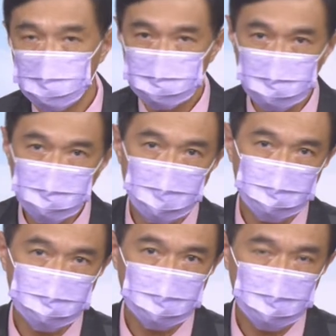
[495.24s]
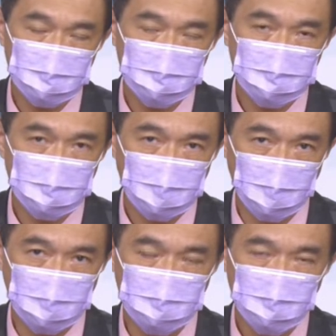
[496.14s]
今天
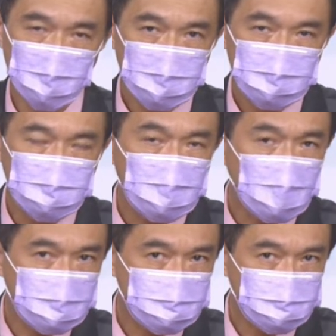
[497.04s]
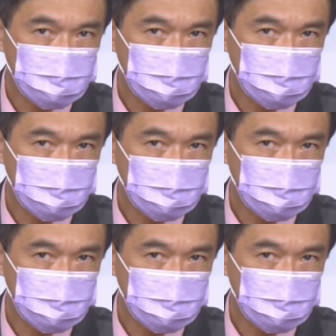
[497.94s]
好，除了